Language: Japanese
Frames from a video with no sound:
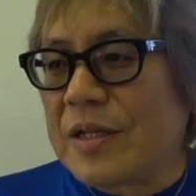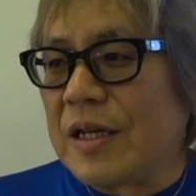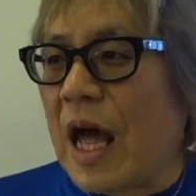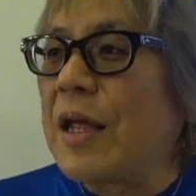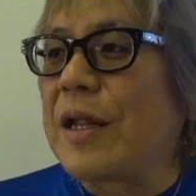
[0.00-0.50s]

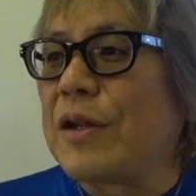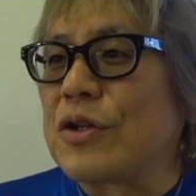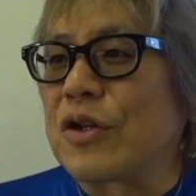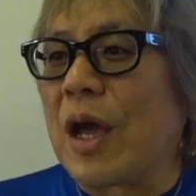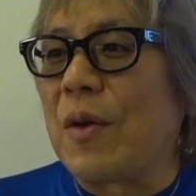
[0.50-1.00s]
来年の
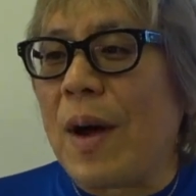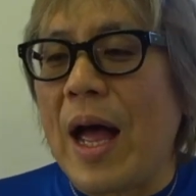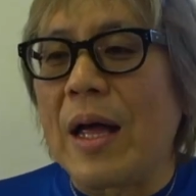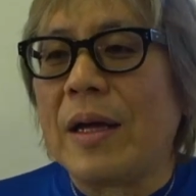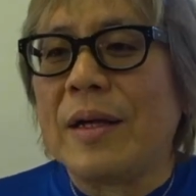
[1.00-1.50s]
受験
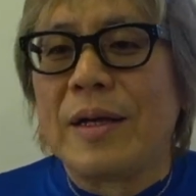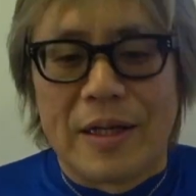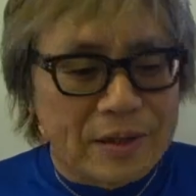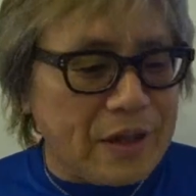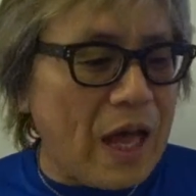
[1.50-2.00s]
は
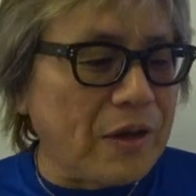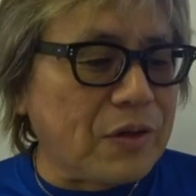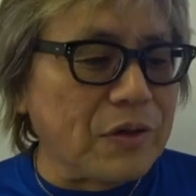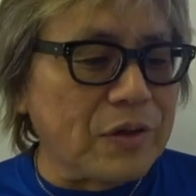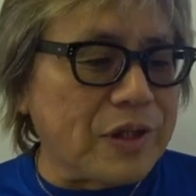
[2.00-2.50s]
台
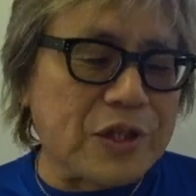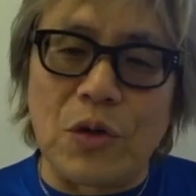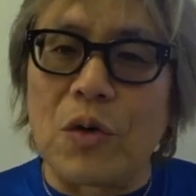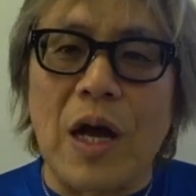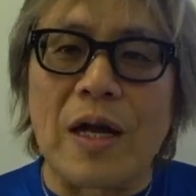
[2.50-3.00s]
風気
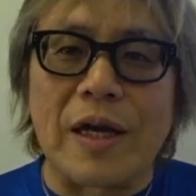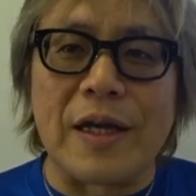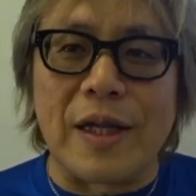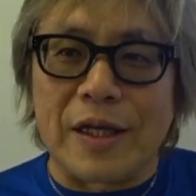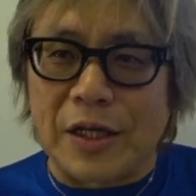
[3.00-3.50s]
象関
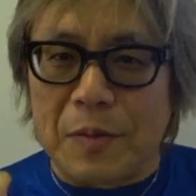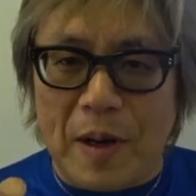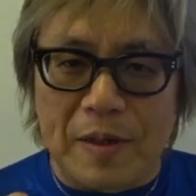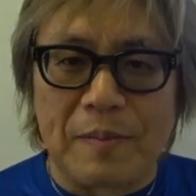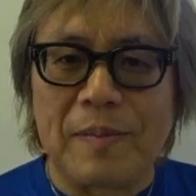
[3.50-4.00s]
係で決
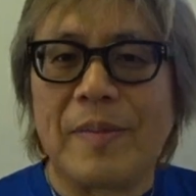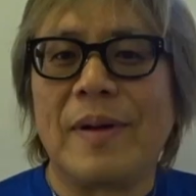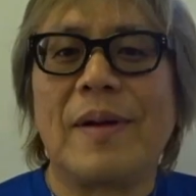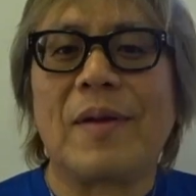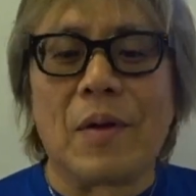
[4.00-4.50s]
まり
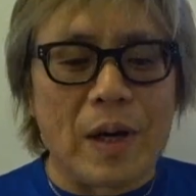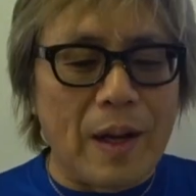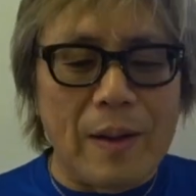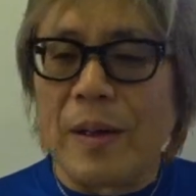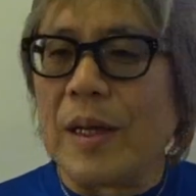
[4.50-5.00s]
こ
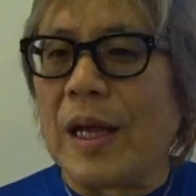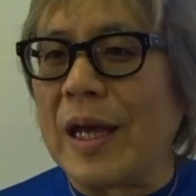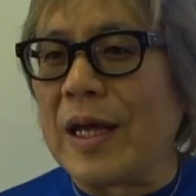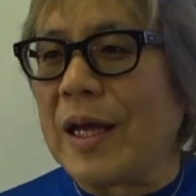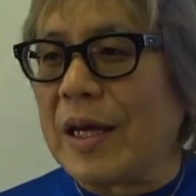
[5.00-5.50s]
れ、
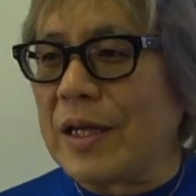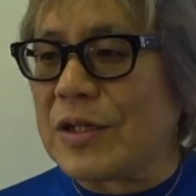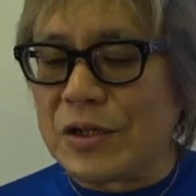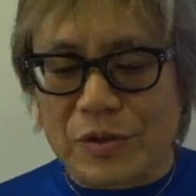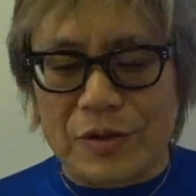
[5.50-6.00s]
えー、
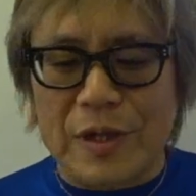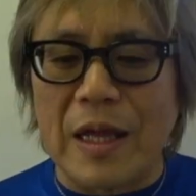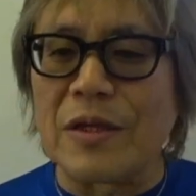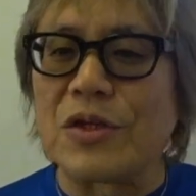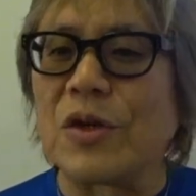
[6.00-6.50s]
10
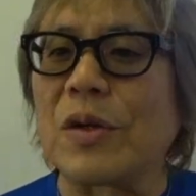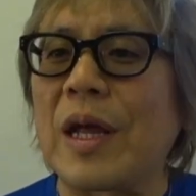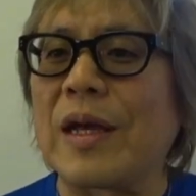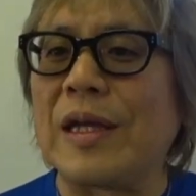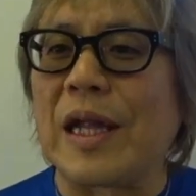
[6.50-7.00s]
点15
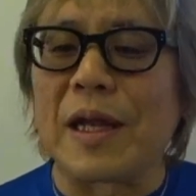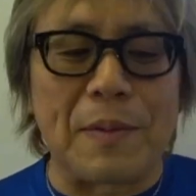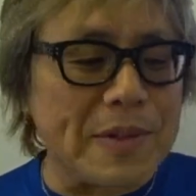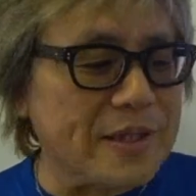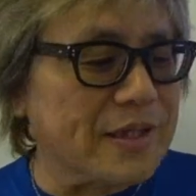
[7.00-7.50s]
点いただ
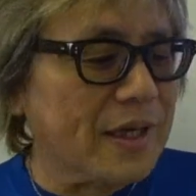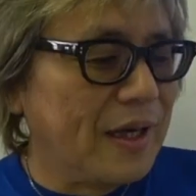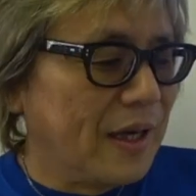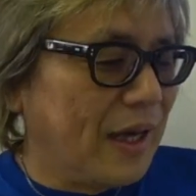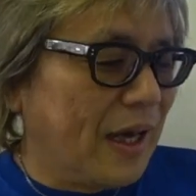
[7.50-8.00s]
きます
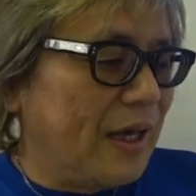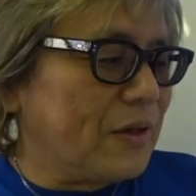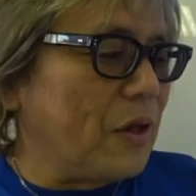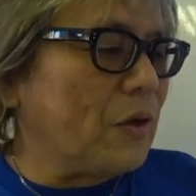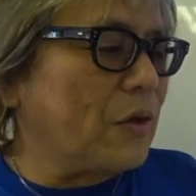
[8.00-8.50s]

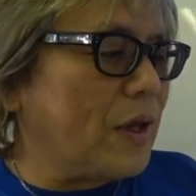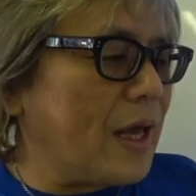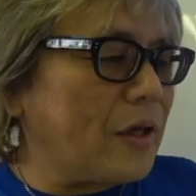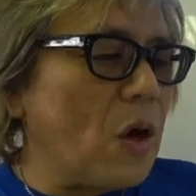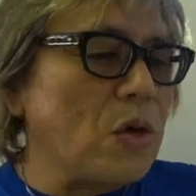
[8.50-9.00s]
ということ
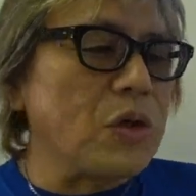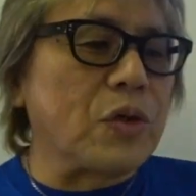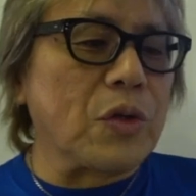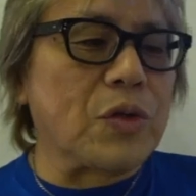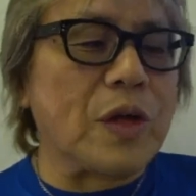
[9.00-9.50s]
で、今日ちょっ
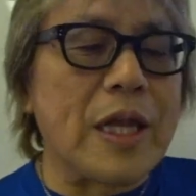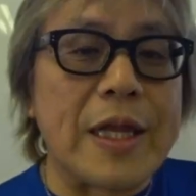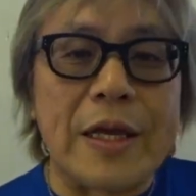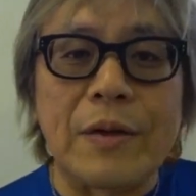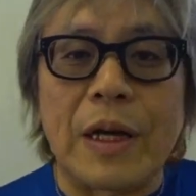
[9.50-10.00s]
とそれで
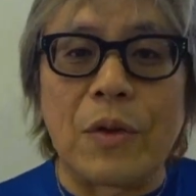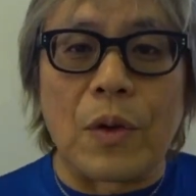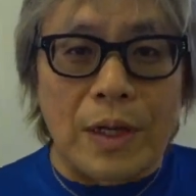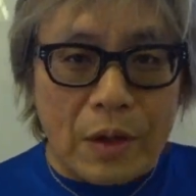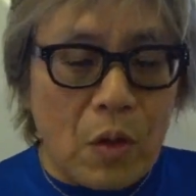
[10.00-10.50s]
できるかど
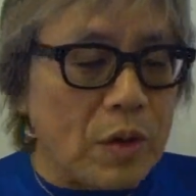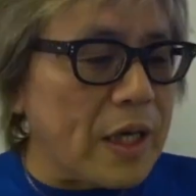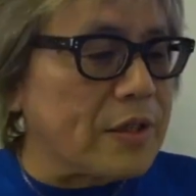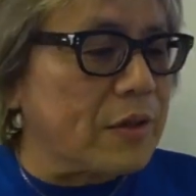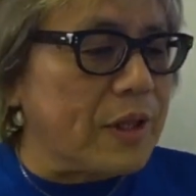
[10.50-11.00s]
うかね、高
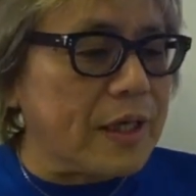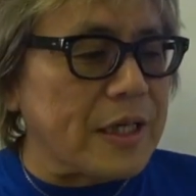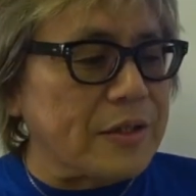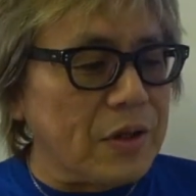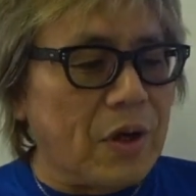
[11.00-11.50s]
気圧と低気
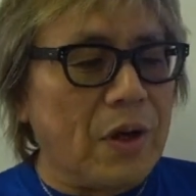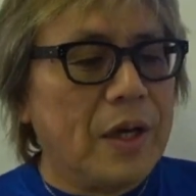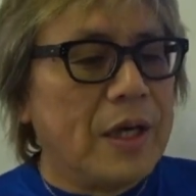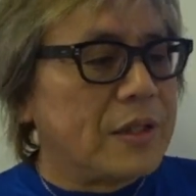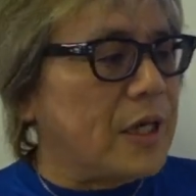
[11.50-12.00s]
圧の
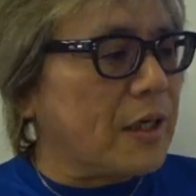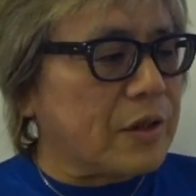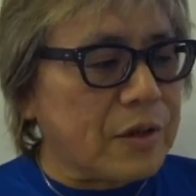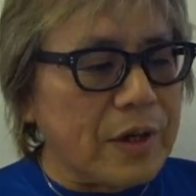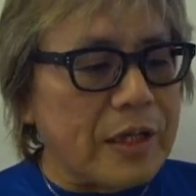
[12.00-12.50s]

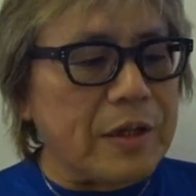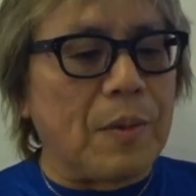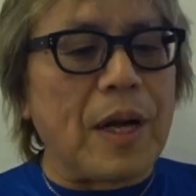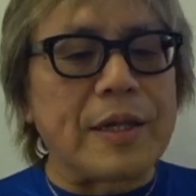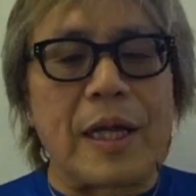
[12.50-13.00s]
チェックをやって
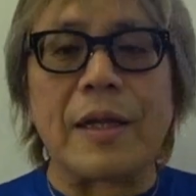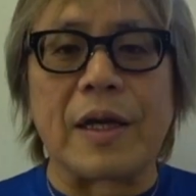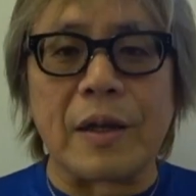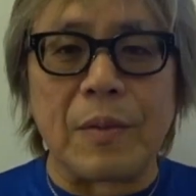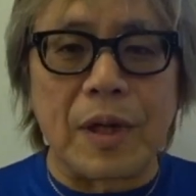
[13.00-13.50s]
もらったんだ
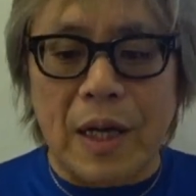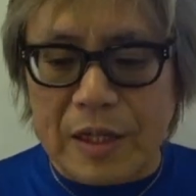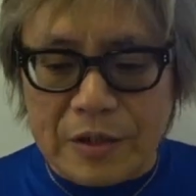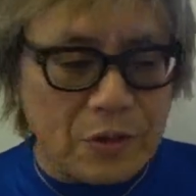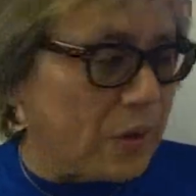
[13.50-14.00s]
けども、いかが
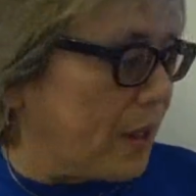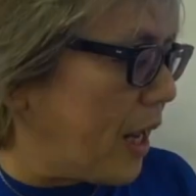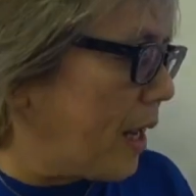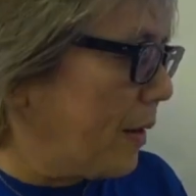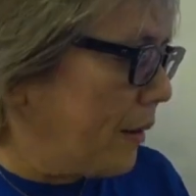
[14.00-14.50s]
でしょうか
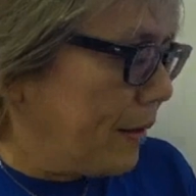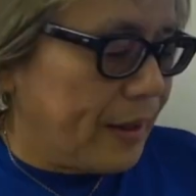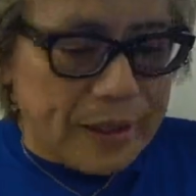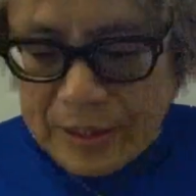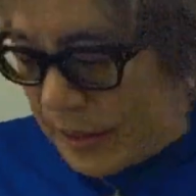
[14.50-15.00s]
ね。
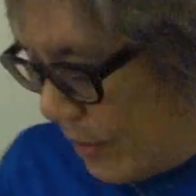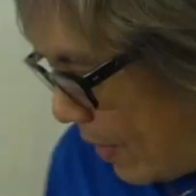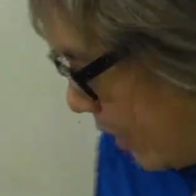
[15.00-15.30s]
では、